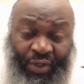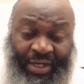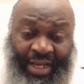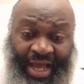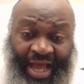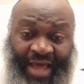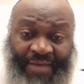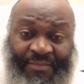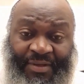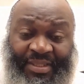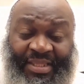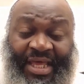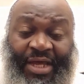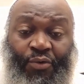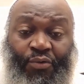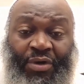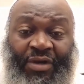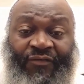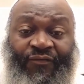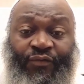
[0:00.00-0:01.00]
la
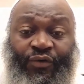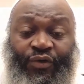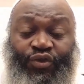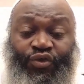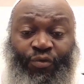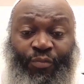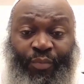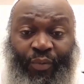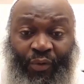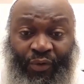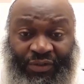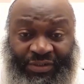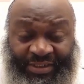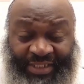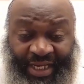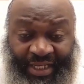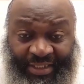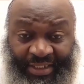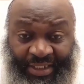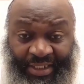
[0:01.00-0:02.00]
Hamida où il faut se
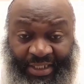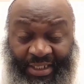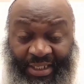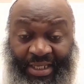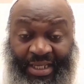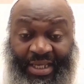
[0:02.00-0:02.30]
prosterner.